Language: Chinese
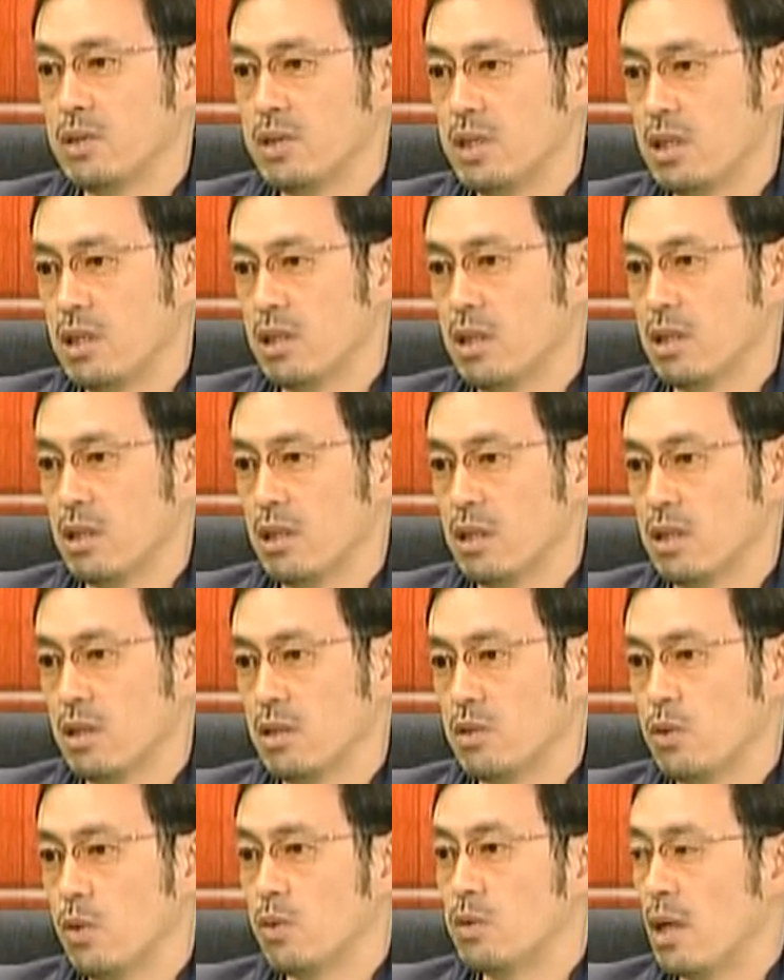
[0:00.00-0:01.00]
也有请
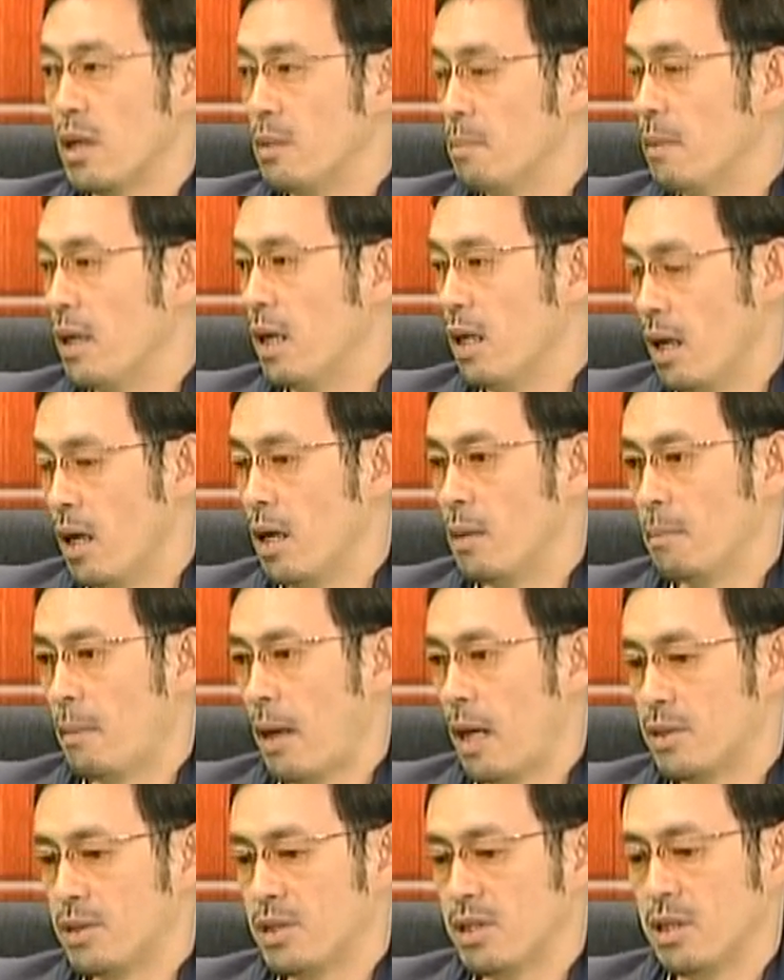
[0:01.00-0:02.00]
佣人嘛，哈，
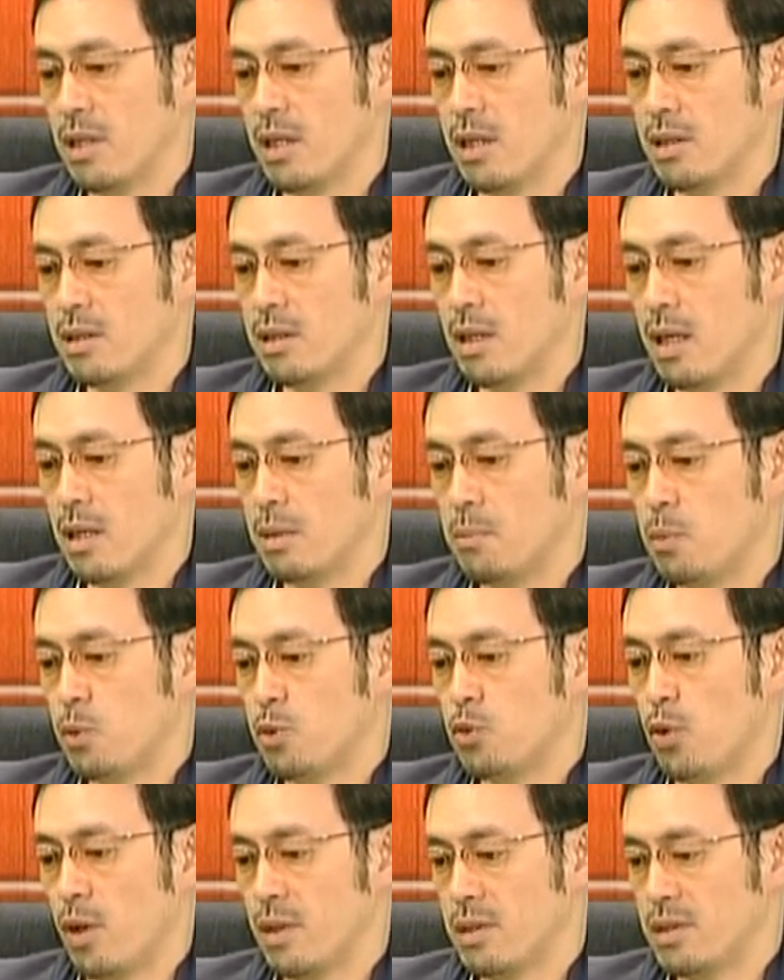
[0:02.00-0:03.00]
马姐哈，她
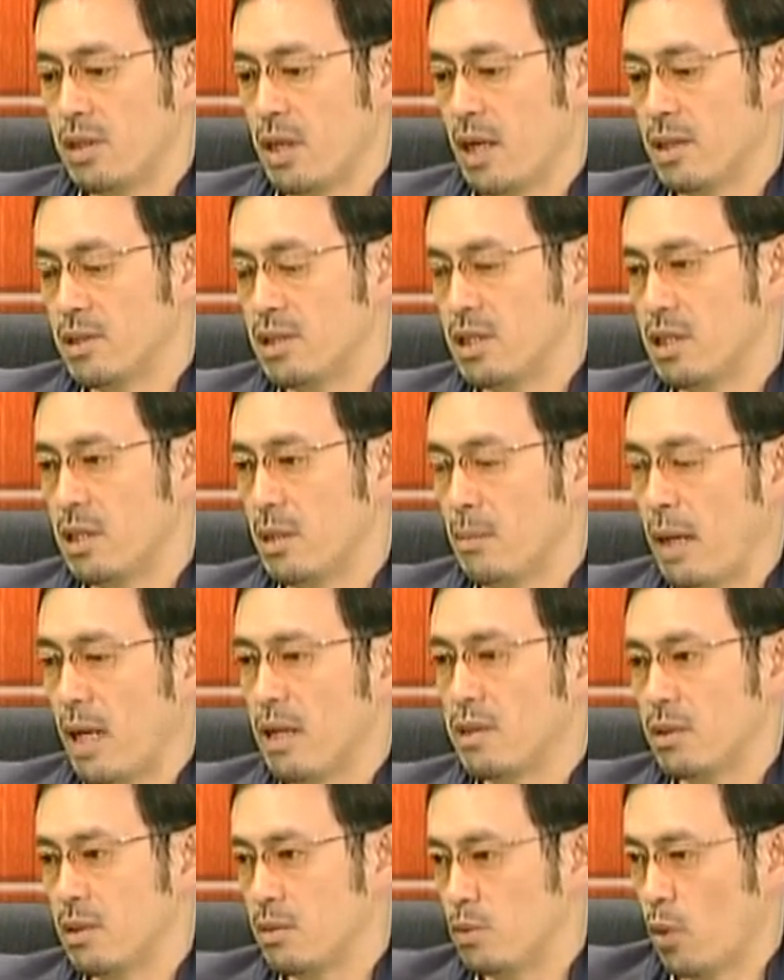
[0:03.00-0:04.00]
不算长期的
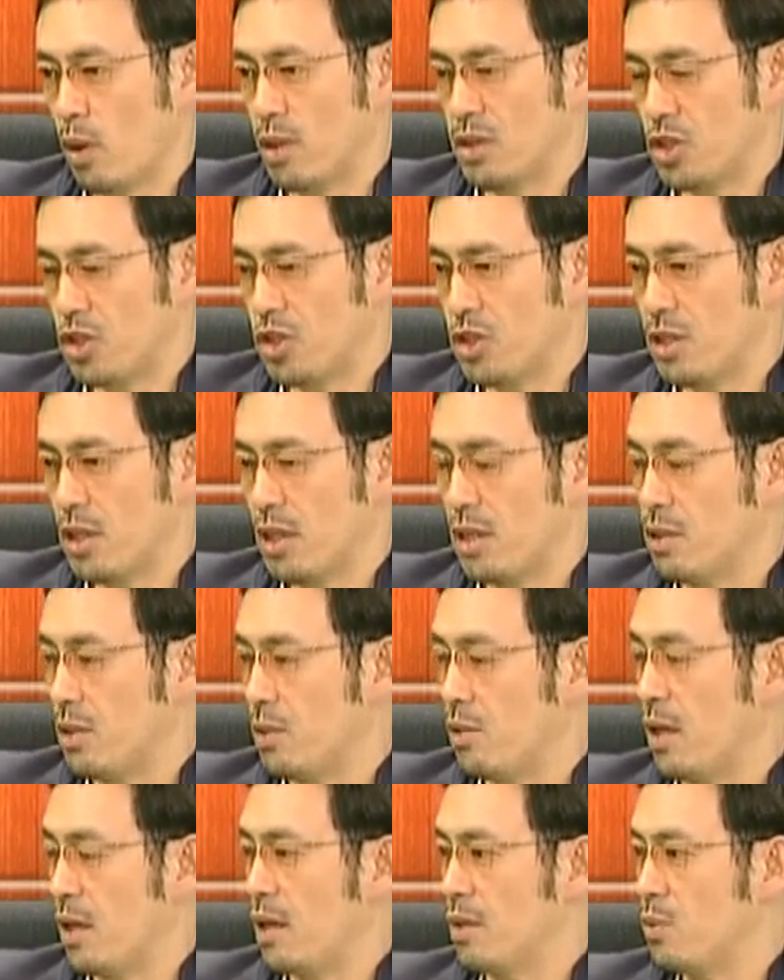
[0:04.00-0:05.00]
马姐，短时
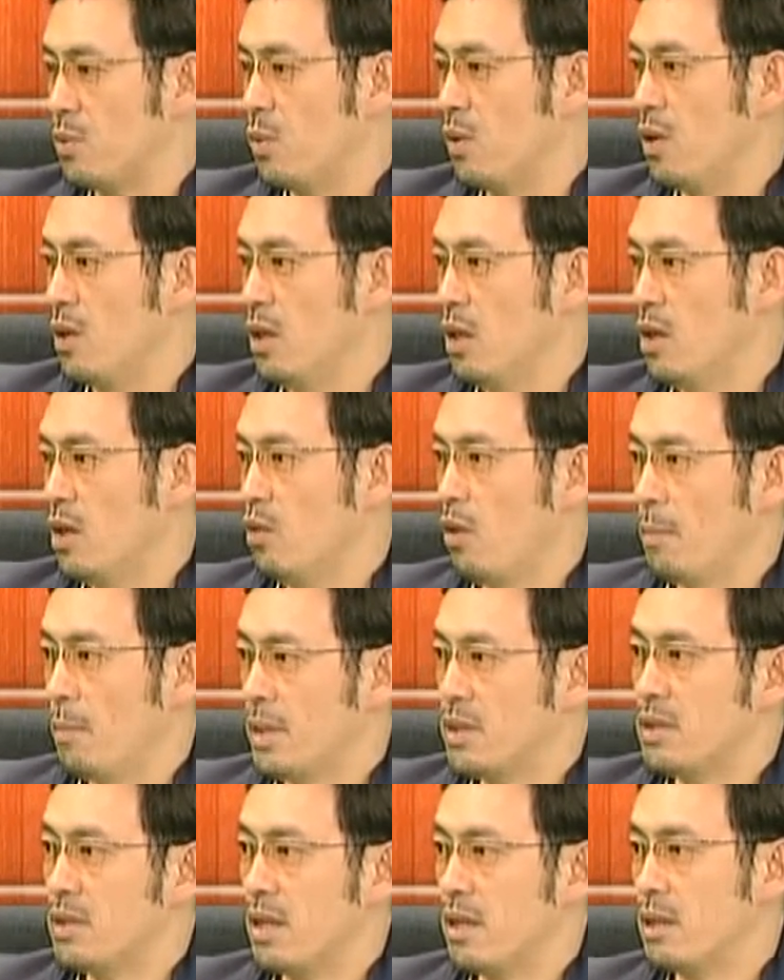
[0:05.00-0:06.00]
间有来过，
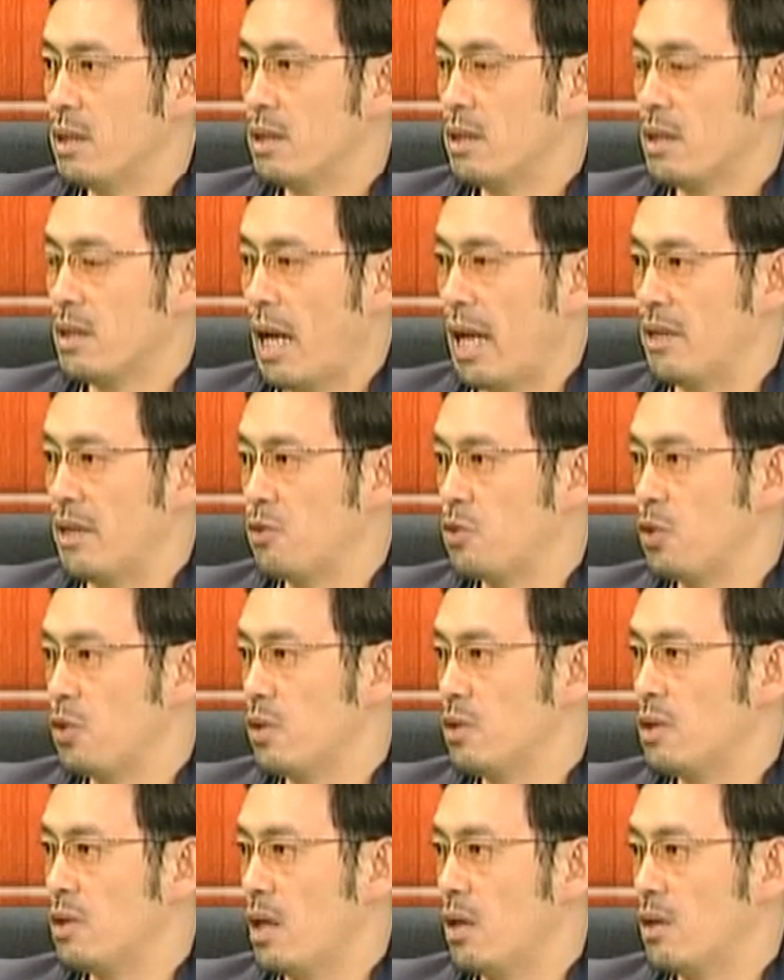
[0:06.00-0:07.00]
我们才感
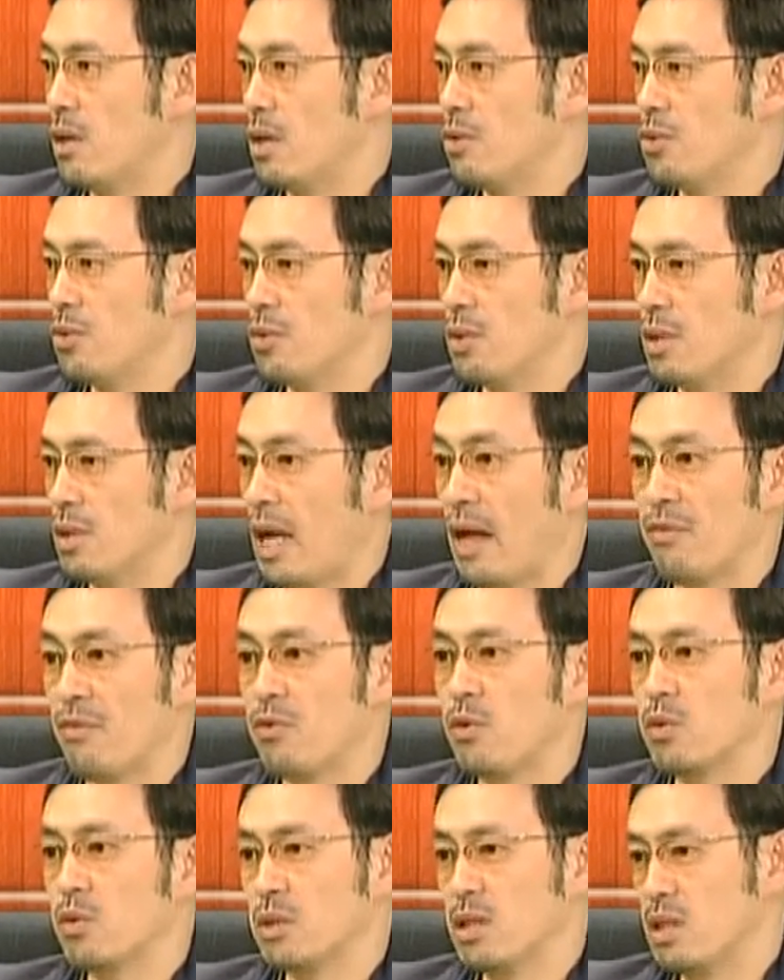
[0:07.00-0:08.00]
觉到那种
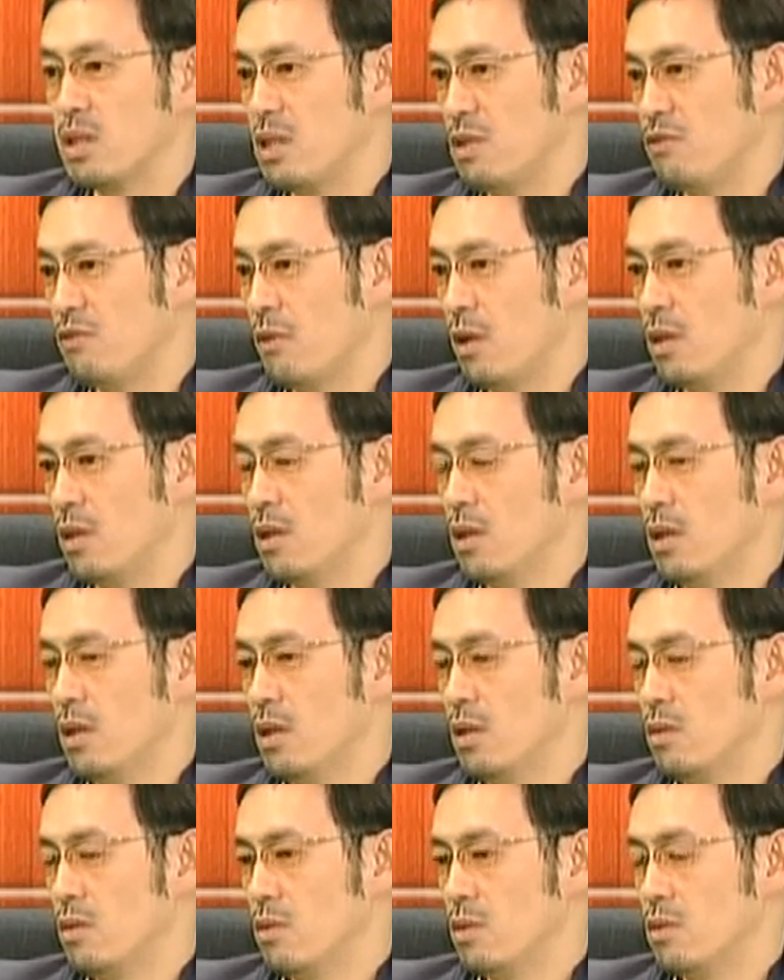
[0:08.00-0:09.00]
感动的地方。